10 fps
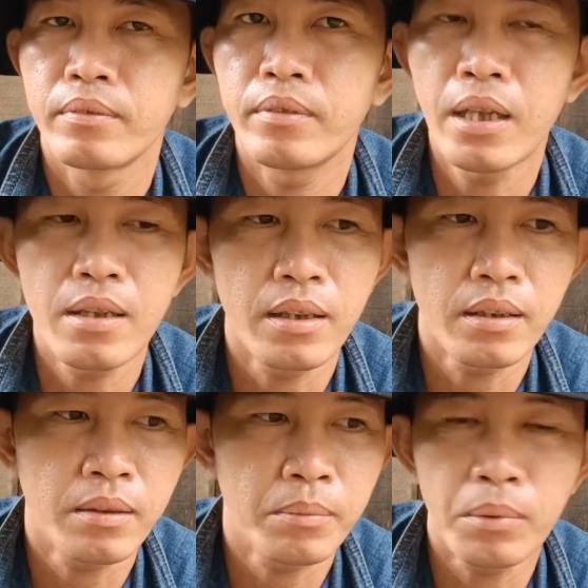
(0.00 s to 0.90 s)
nó
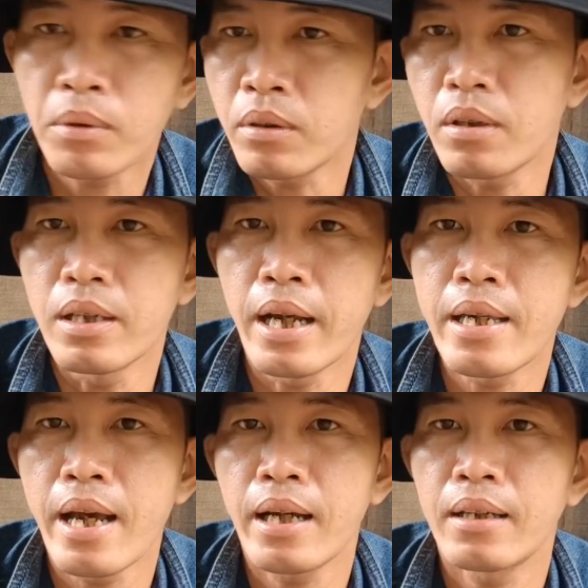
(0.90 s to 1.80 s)
vậy một có vị
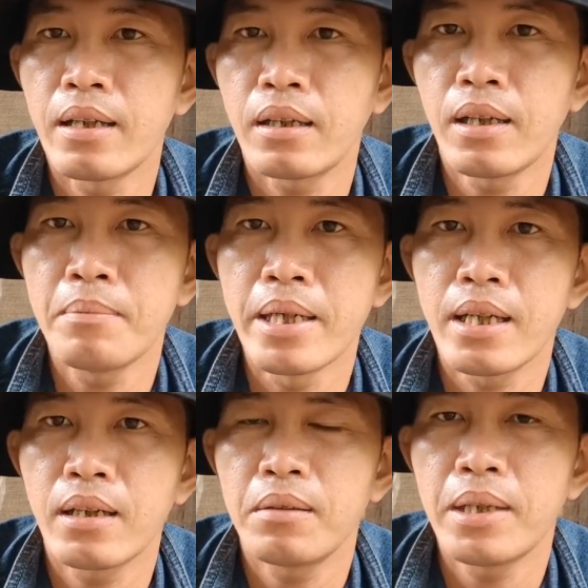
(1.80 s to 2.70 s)
đại gia dân tới
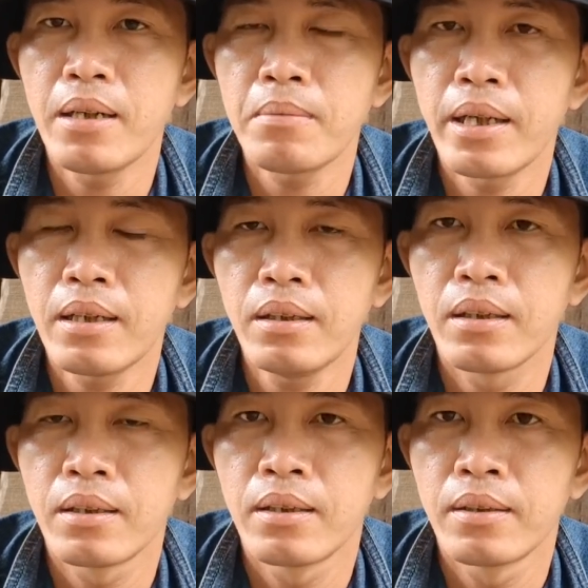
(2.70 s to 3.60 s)
miệng đó không lẽ không ăn
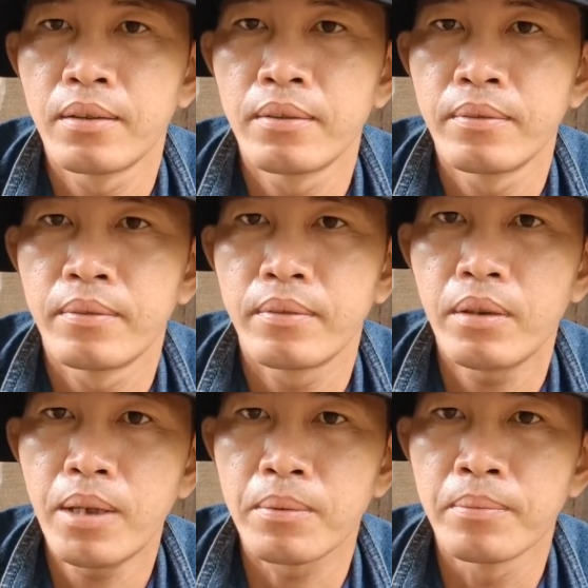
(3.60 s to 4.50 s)

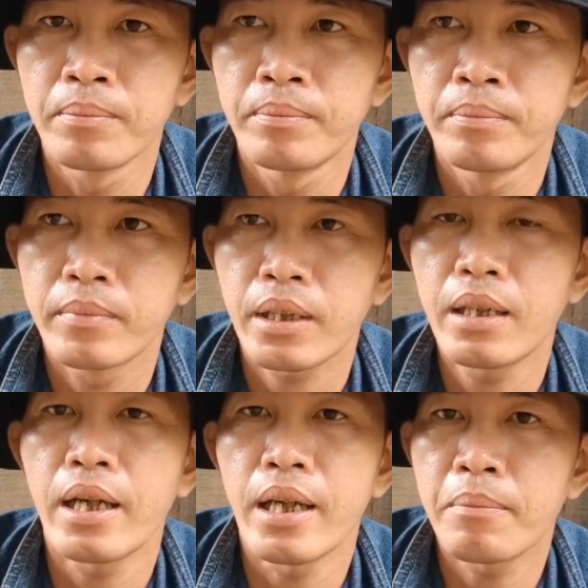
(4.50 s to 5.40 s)
đúng không
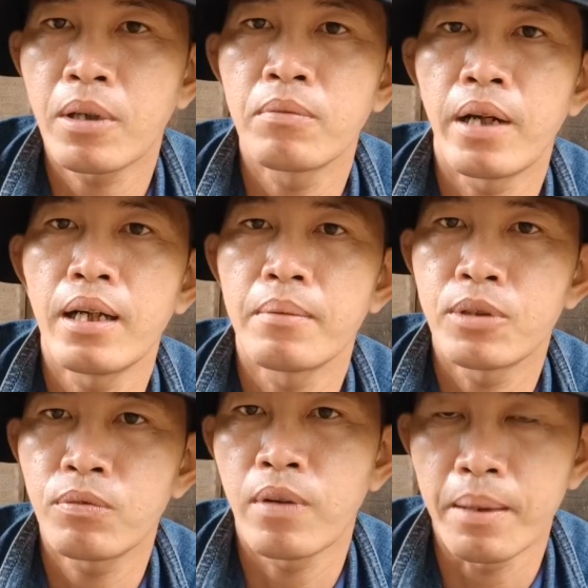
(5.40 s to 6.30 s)
cái này em không phải làm
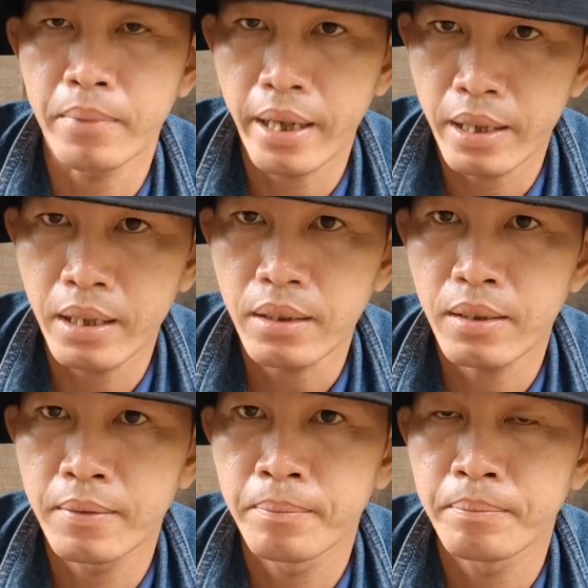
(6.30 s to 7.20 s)
xúc phạm ai hết
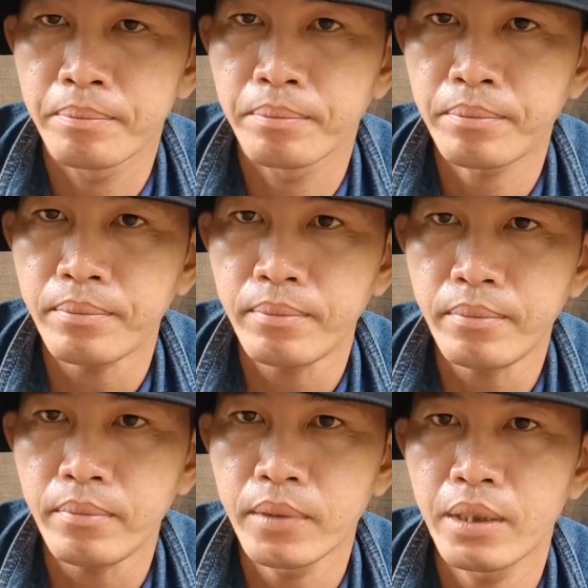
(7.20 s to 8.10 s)

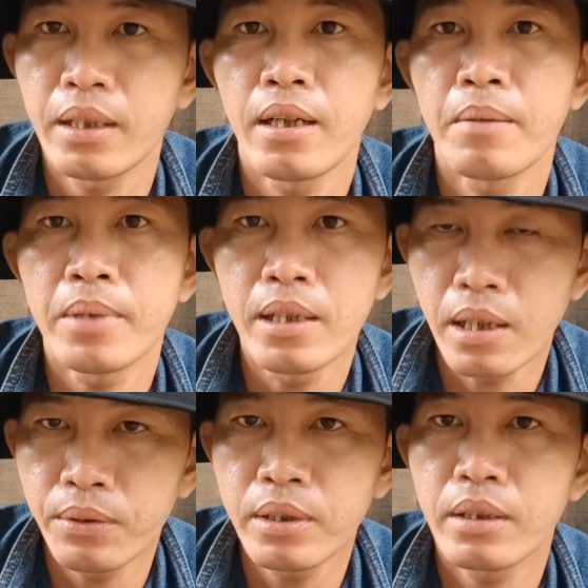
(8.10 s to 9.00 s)
em chỉ
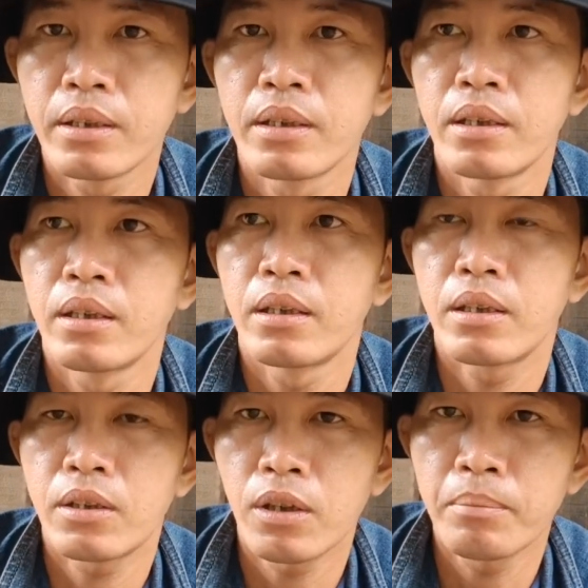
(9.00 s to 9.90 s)
nói
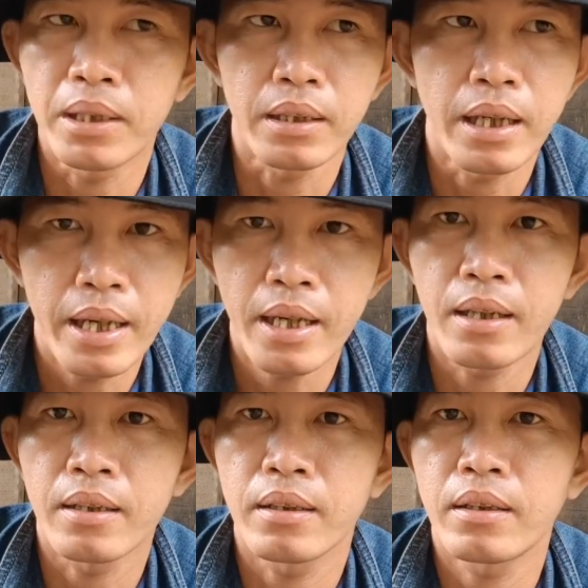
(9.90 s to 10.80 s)
cho mình
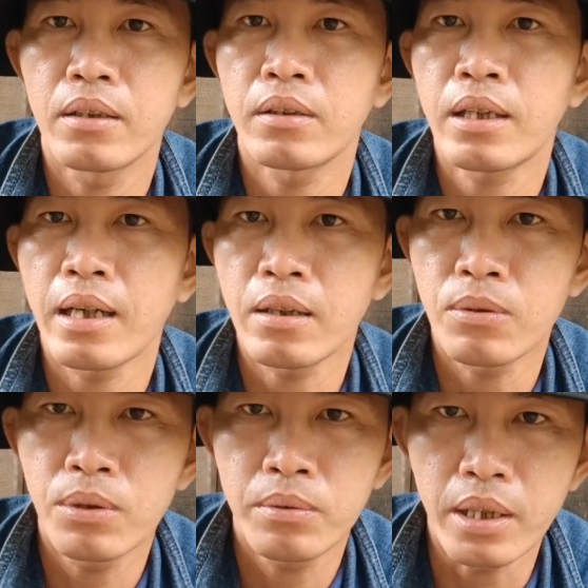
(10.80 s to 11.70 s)
nghe cho tất cả
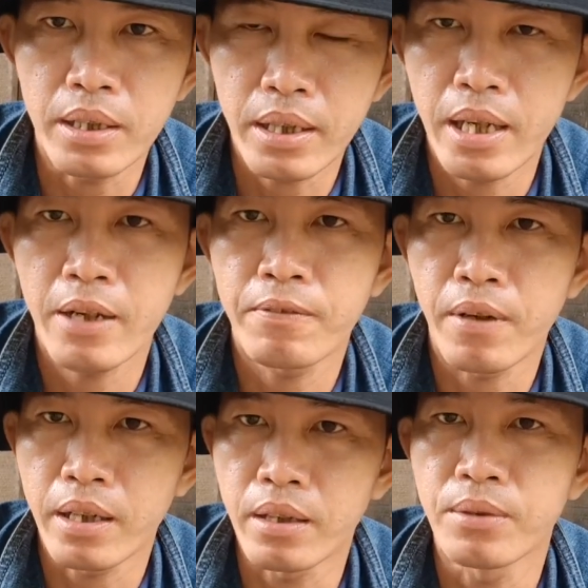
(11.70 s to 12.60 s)
cô chú anh chị nghe
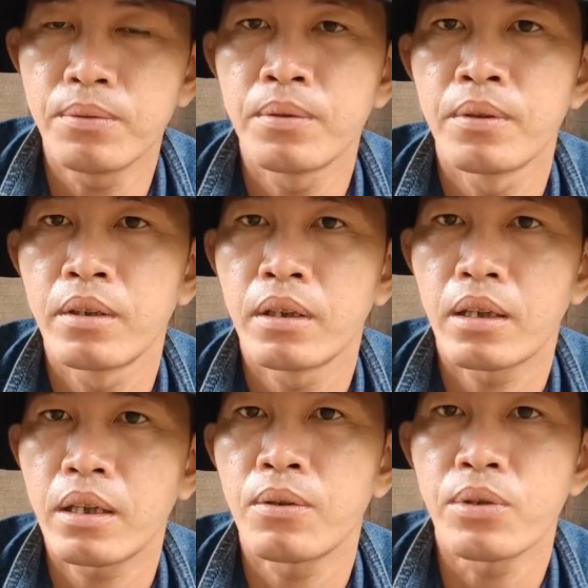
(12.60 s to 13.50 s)
và hiểu
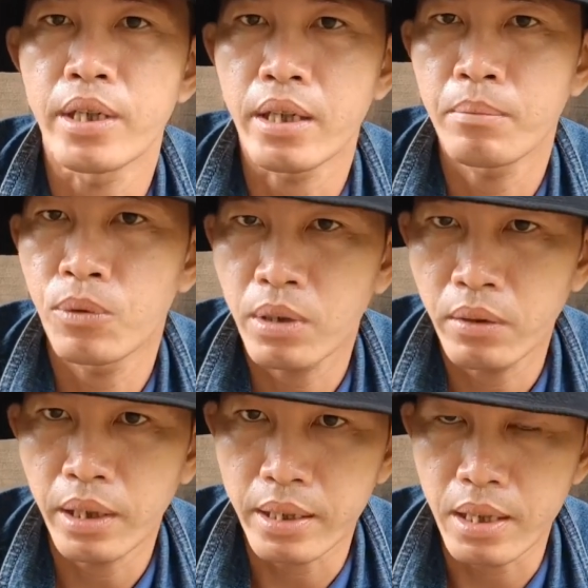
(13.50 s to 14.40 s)
cái câu chuyện em muốn
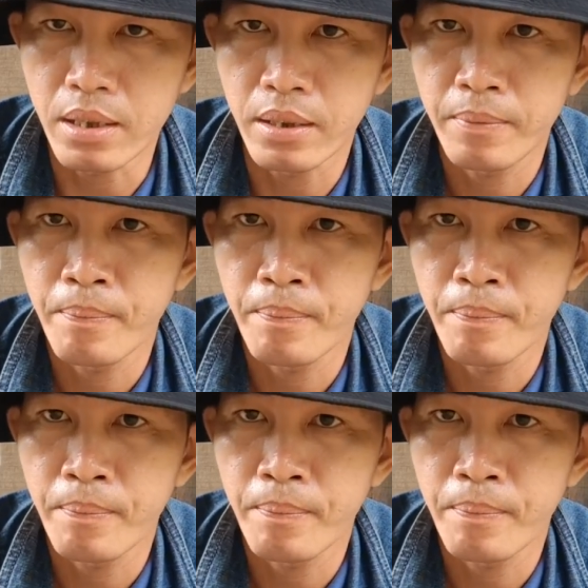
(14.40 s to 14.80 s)
nói là gì